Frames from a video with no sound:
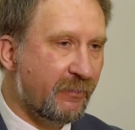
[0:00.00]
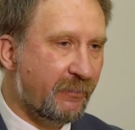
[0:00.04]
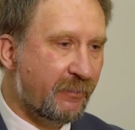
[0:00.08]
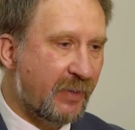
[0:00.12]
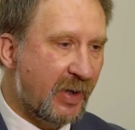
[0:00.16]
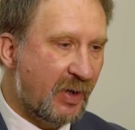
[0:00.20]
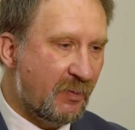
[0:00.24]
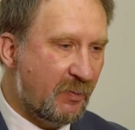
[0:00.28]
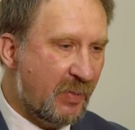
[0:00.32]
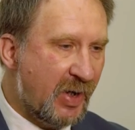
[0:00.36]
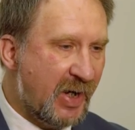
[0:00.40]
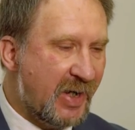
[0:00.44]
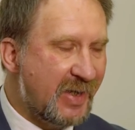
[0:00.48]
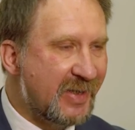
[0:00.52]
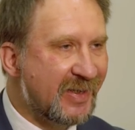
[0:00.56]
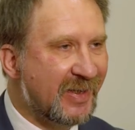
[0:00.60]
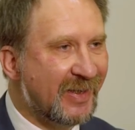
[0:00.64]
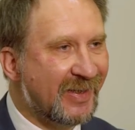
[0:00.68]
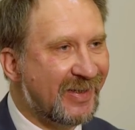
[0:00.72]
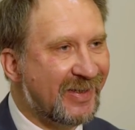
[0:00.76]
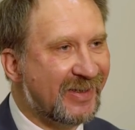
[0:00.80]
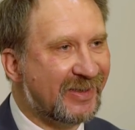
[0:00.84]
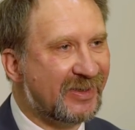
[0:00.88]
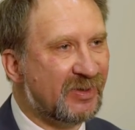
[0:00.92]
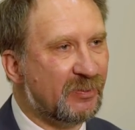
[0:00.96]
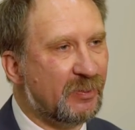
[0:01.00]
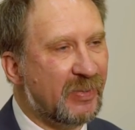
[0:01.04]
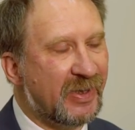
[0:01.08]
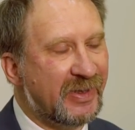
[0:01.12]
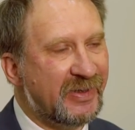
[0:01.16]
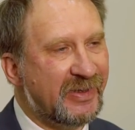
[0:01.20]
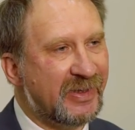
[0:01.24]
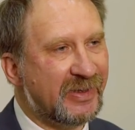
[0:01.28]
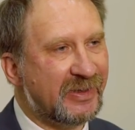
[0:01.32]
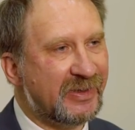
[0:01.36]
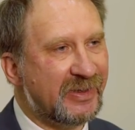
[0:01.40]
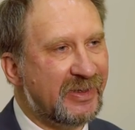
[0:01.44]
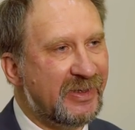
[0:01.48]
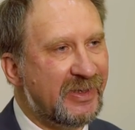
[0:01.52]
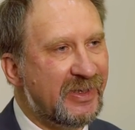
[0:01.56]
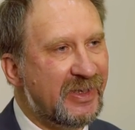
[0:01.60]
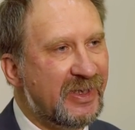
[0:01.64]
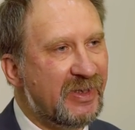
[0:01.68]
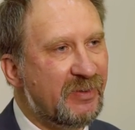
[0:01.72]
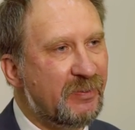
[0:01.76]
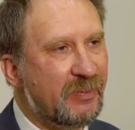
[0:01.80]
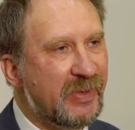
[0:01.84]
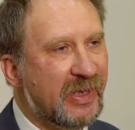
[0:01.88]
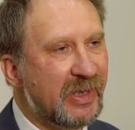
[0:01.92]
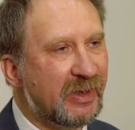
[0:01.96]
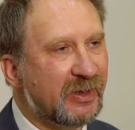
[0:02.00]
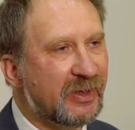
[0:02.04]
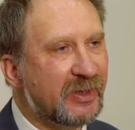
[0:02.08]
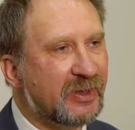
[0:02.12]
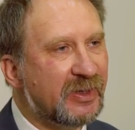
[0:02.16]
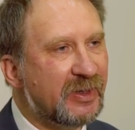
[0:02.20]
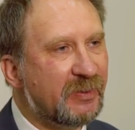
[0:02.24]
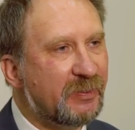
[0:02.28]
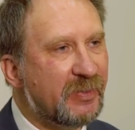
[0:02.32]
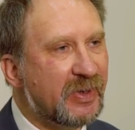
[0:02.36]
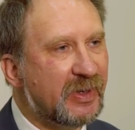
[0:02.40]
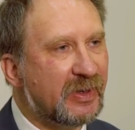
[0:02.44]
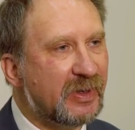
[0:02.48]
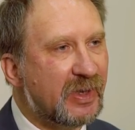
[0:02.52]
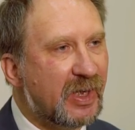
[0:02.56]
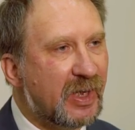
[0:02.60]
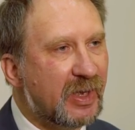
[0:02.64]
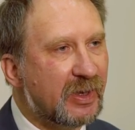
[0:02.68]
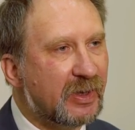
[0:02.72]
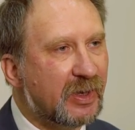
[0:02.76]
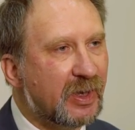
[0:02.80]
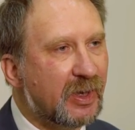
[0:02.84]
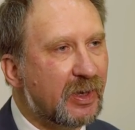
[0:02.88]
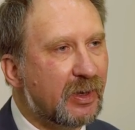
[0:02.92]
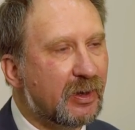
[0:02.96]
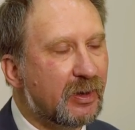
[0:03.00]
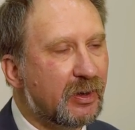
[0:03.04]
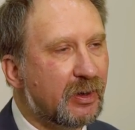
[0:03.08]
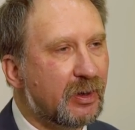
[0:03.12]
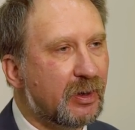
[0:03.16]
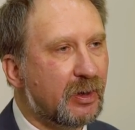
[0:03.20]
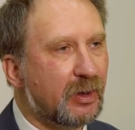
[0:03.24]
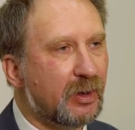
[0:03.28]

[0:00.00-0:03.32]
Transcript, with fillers: Формально эта монета не имела номинала,